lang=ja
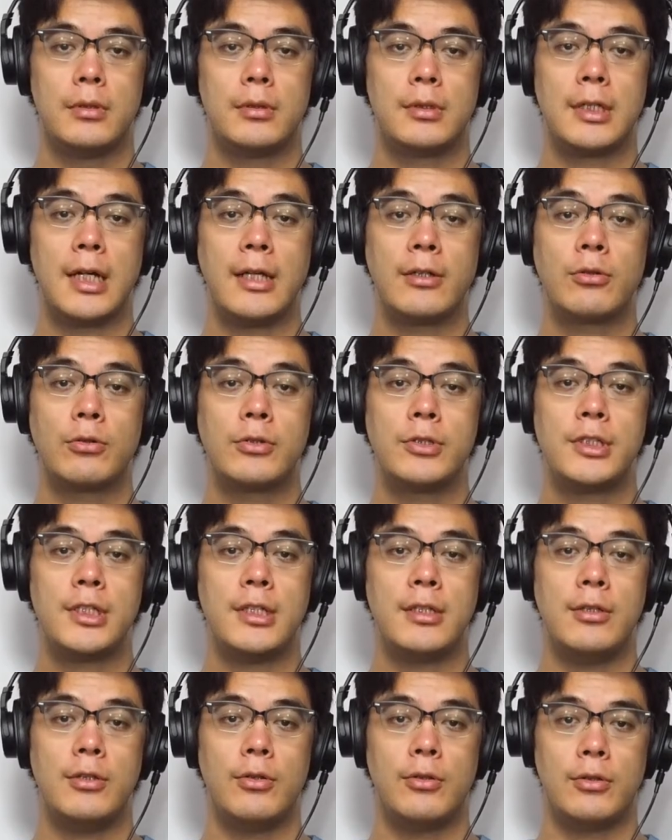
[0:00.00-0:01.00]
外国
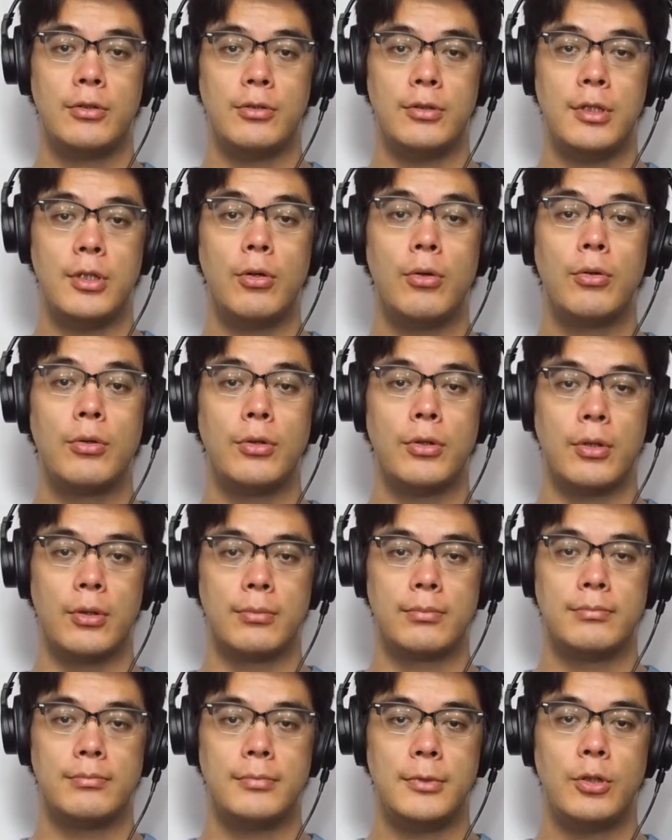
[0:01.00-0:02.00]
人による日本
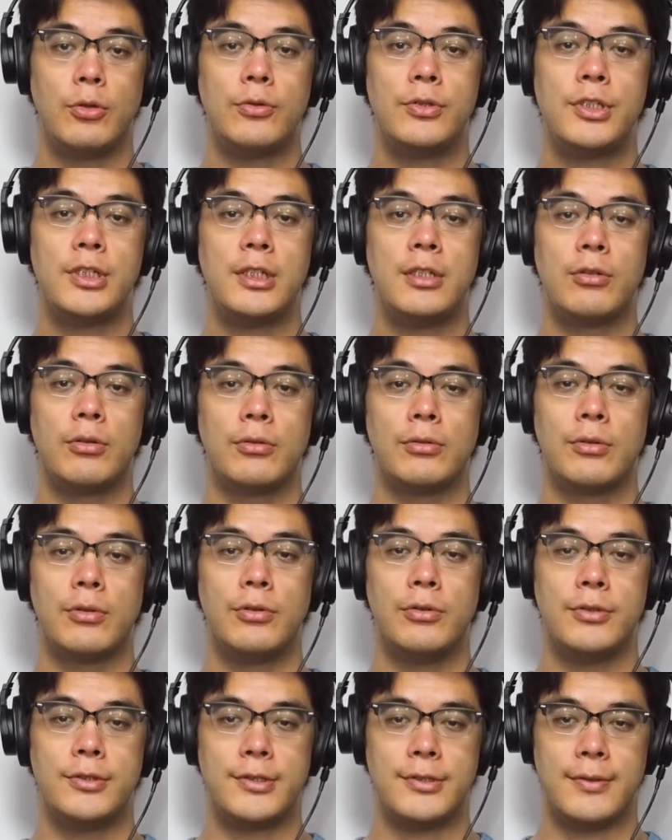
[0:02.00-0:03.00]
論、日本人論の
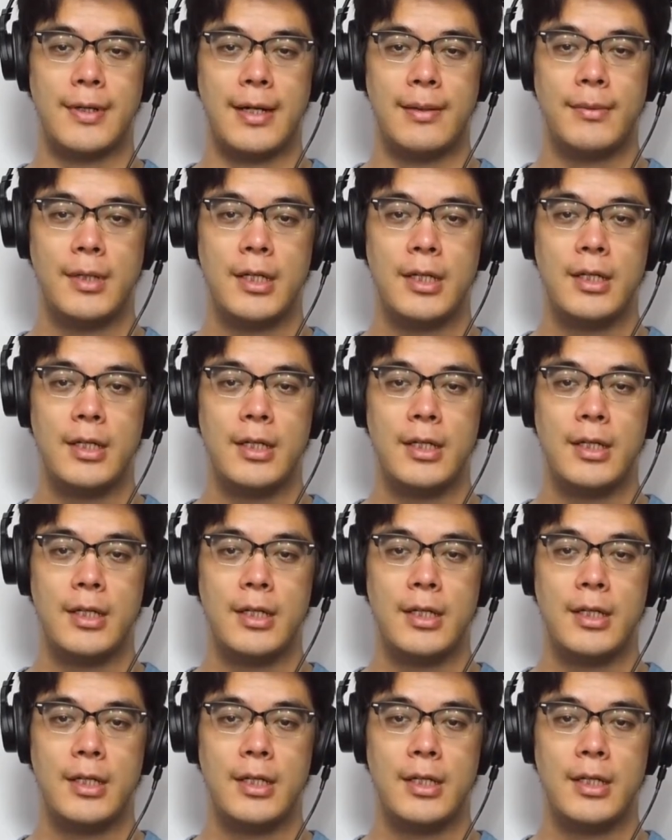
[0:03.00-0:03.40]
ルーツは、